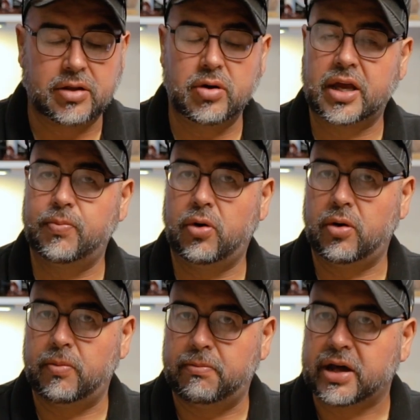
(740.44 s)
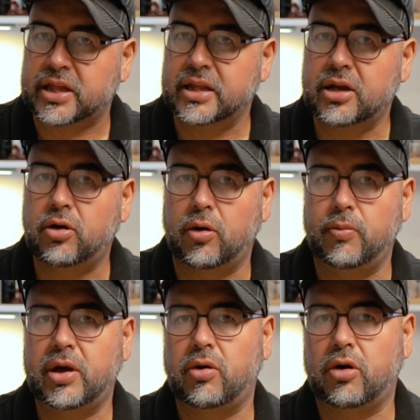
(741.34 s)
Es un equipo bastante
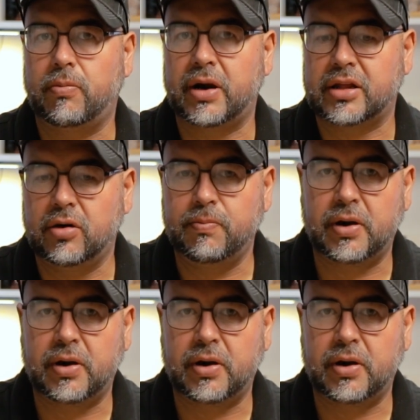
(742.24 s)
económico en comparación,